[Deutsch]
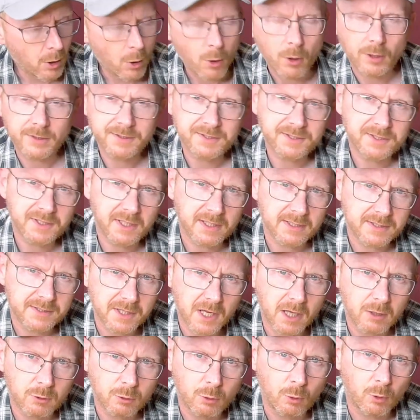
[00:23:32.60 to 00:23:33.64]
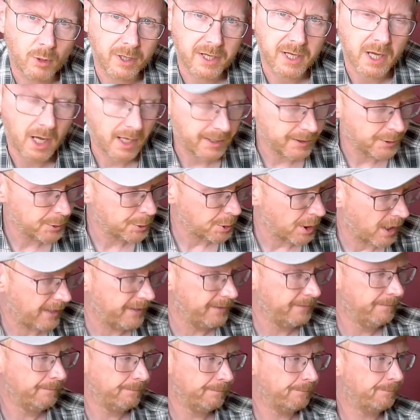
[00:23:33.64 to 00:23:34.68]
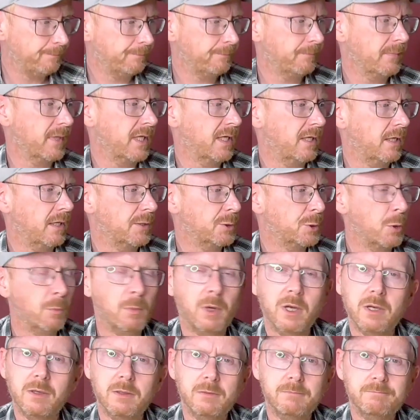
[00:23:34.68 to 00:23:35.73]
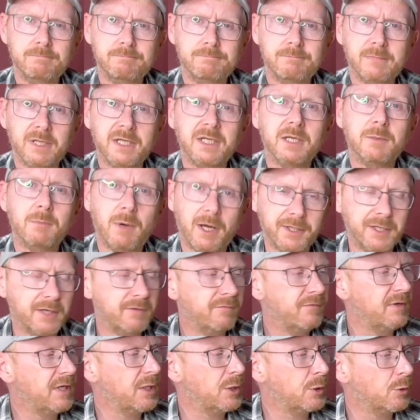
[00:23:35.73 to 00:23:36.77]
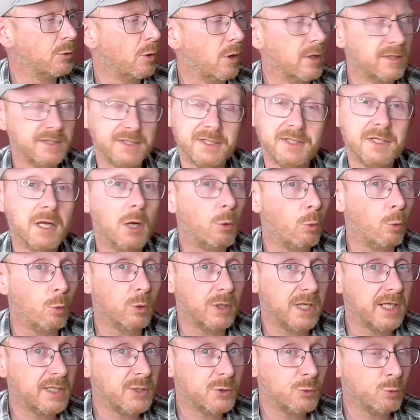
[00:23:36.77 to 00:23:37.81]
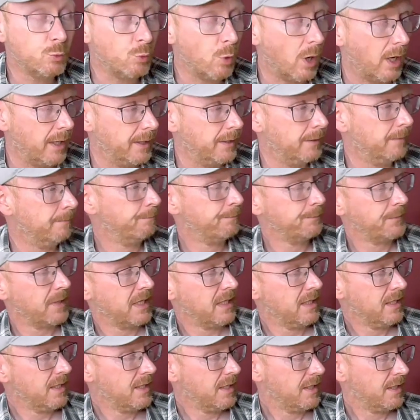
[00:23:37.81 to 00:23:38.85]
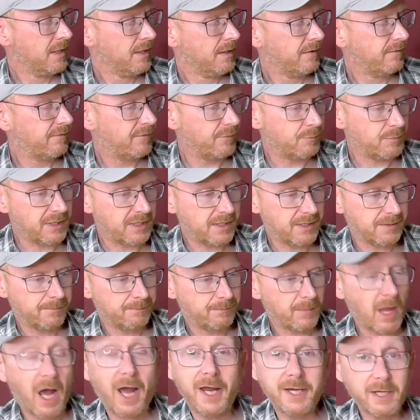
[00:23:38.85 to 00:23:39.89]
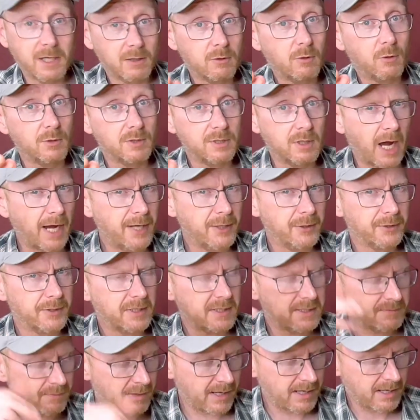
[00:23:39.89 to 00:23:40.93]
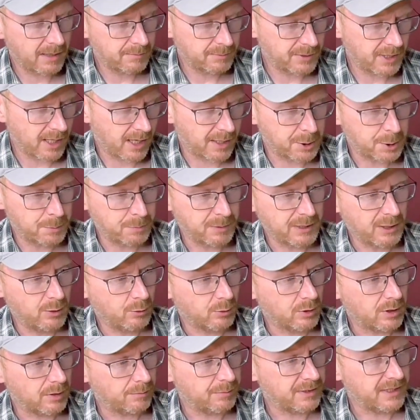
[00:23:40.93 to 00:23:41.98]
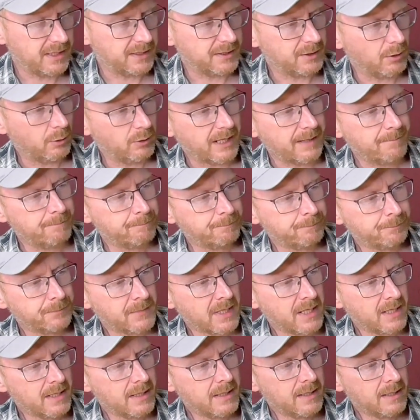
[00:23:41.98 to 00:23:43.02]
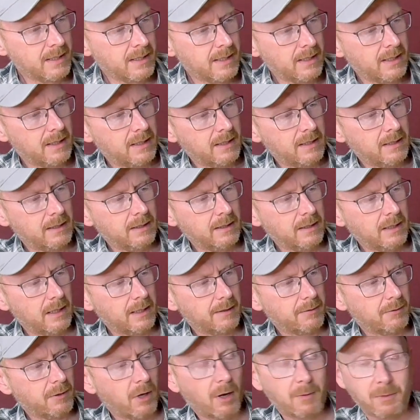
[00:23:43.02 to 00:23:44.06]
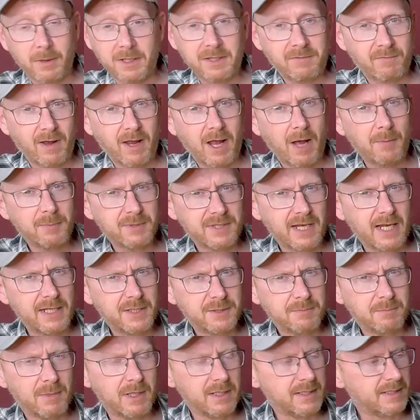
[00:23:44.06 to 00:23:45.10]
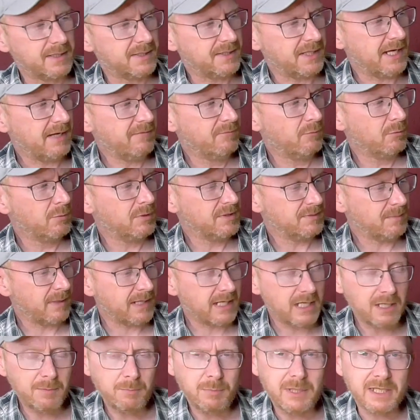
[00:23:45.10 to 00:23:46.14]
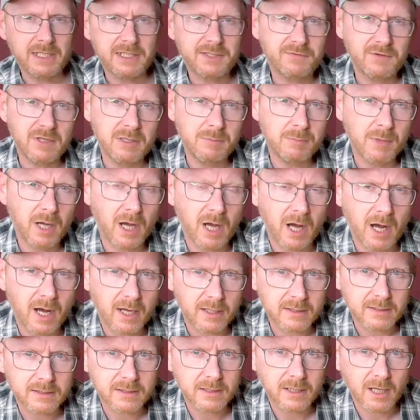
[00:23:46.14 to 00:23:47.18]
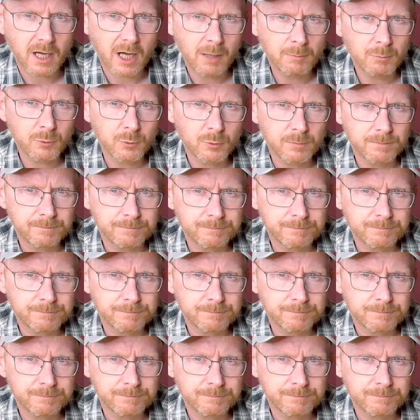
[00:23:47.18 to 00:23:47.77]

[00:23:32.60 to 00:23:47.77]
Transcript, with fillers: Hört sich jetzt nach Koreanisch an. Ich hatte schon mal in dem anderen Video, hört sich nach Odesu an. Für mich. Einer konnte, ein oder zwei haben die Anspielung kapiert. Okay. Aber ich habe es letztes Mal gesehen, wo es mein Lieblingsfilm Lieblingsfilmeraten gab.